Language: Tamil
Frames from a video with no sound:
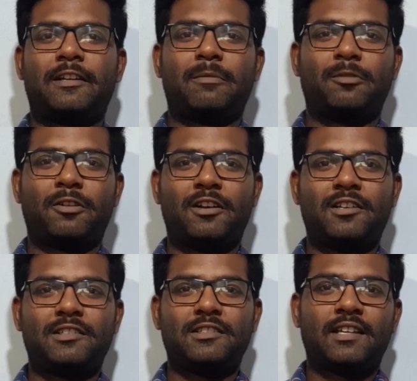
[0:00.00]
கட்ட போகிறோம்
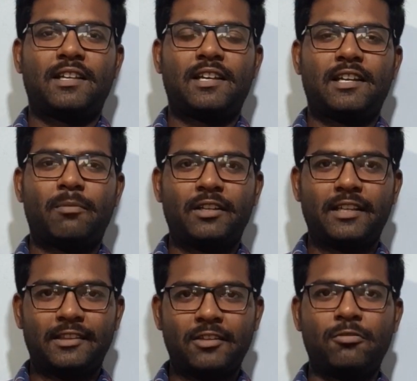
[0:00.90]
நம்மளுக்கு
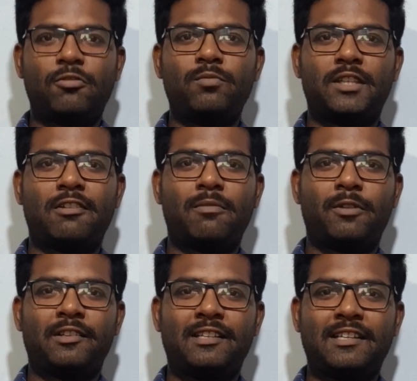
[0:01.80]
எத்தனை ரூம்
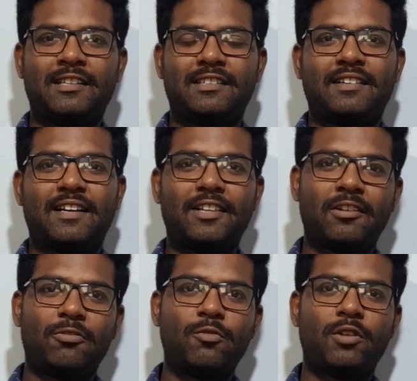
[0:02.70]
தேவைப்படுது அந்த
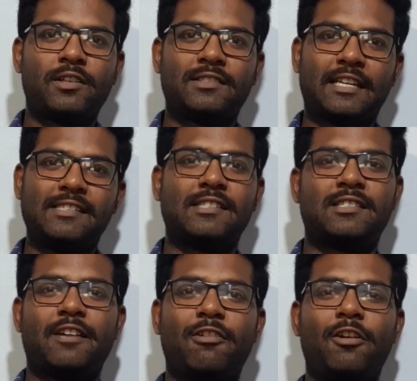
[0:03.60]
ரூமோட சைஸஸ்
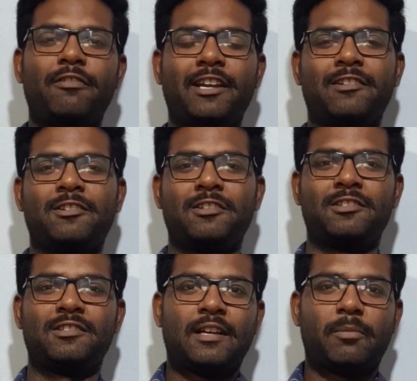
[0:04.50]
எவ்வளோ வேணும்
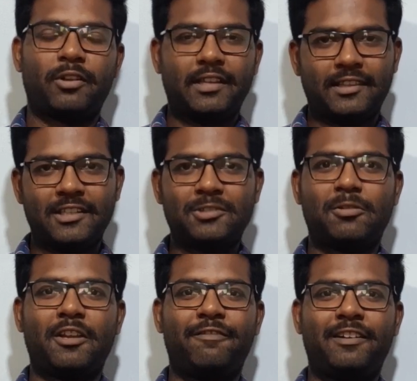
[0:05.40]
அப்புறம் எத்தனை
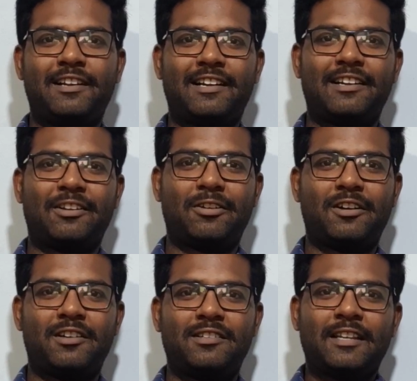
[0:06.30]
ஸ்கொயர் ஃபீட்டில்
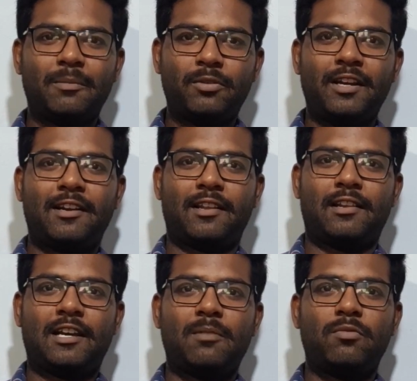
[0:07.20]
கட்டுறோம்
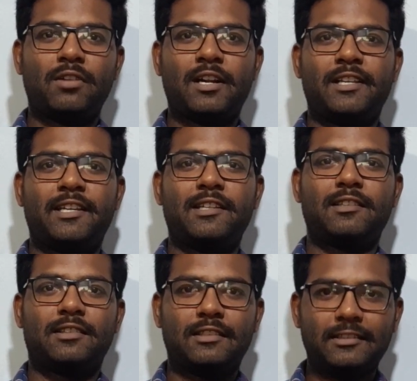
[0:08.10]
இப்படின்றதெல்லாம் முன்னாலேயே
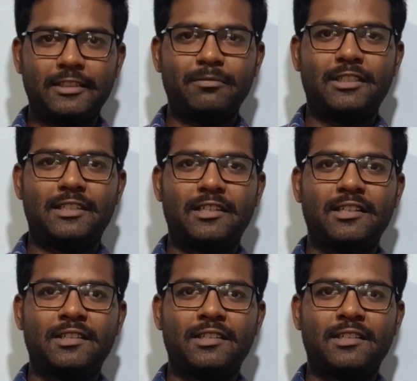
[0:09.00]
திட்டமிட்டு